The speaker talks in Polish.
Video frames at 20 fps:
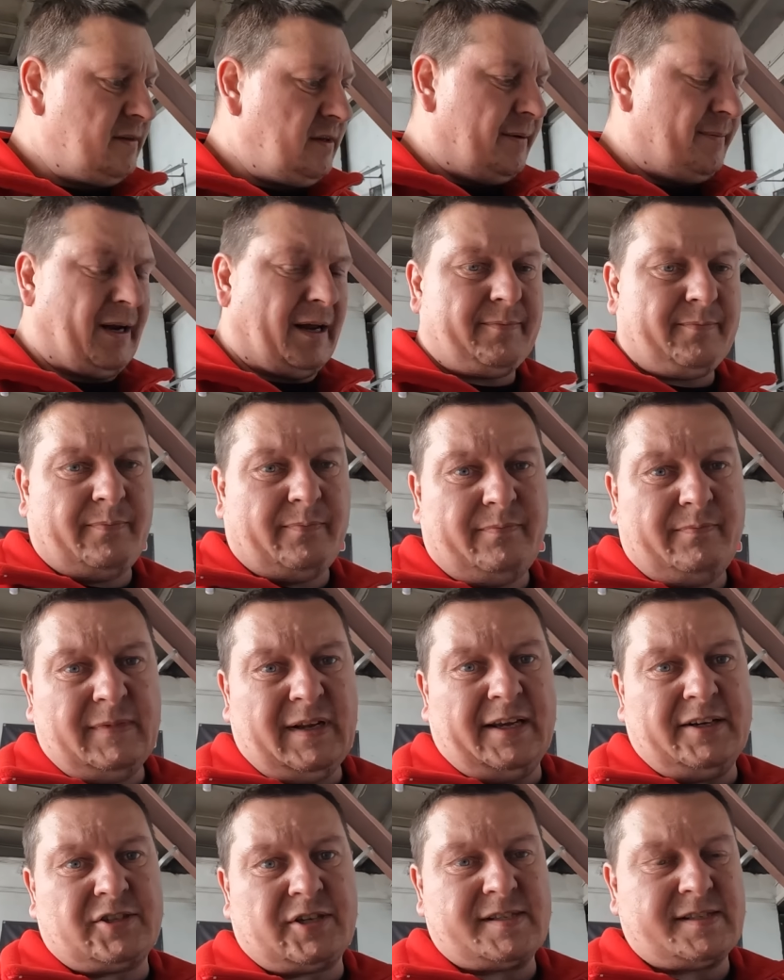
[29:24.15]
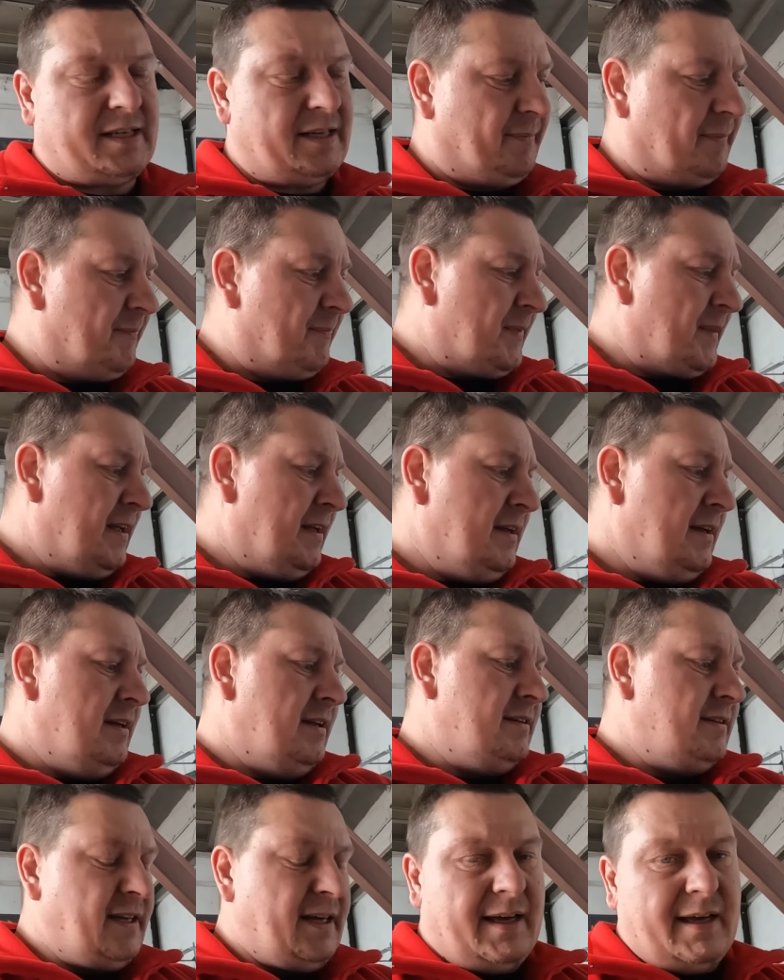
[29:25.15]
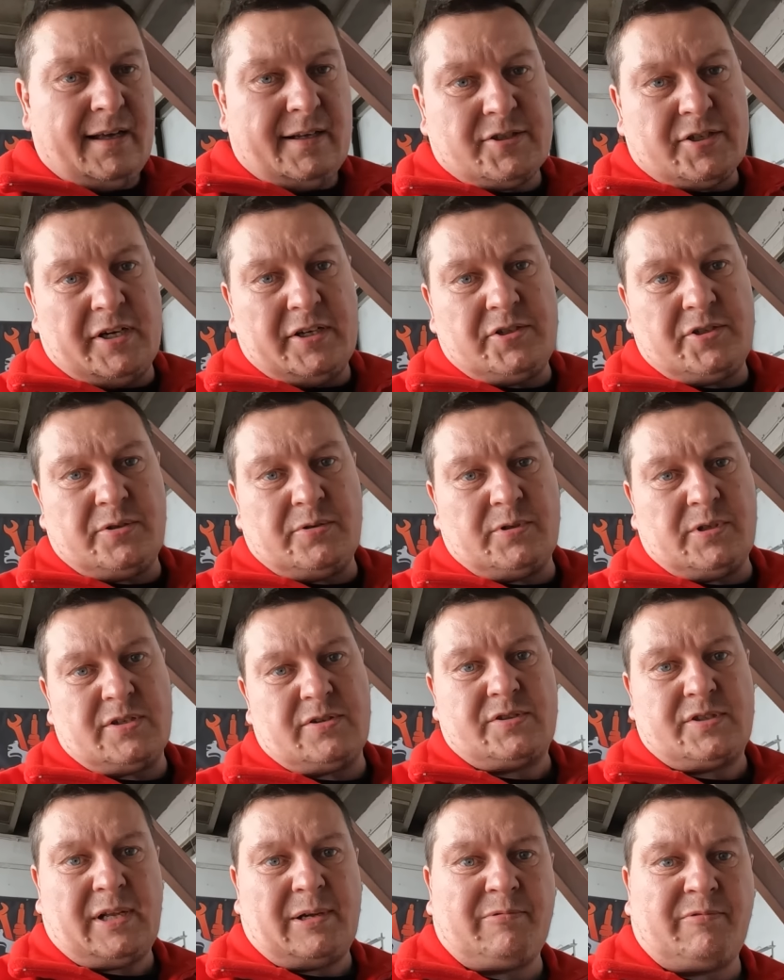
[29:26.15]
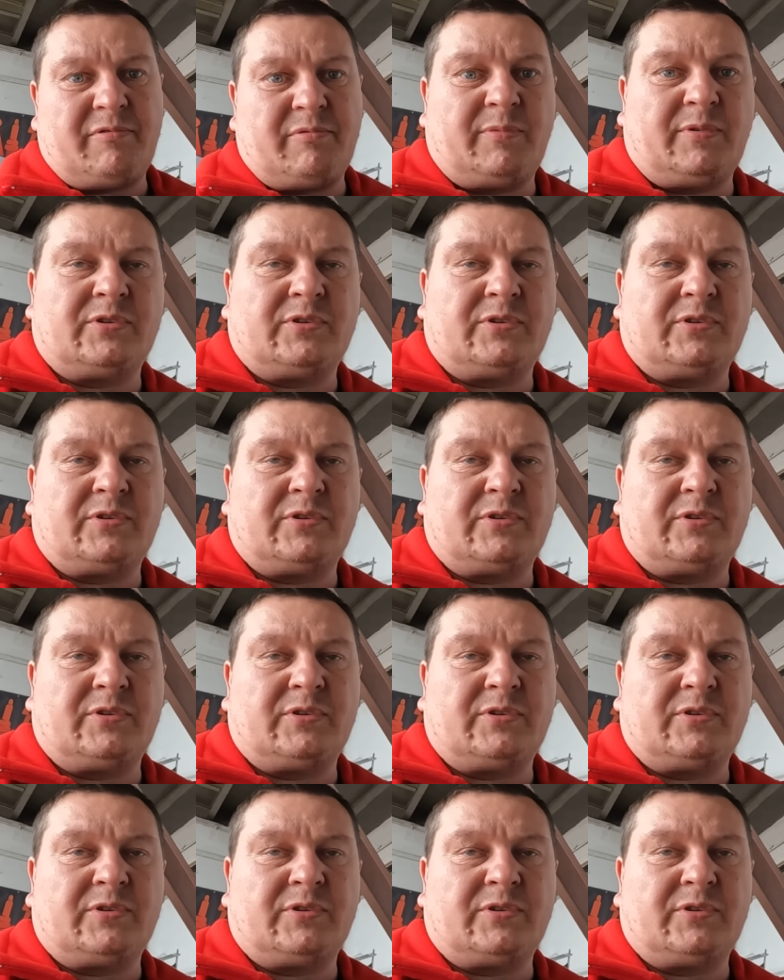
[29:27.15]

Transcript: Dobra, mniejsza z tym. Te części, które zostały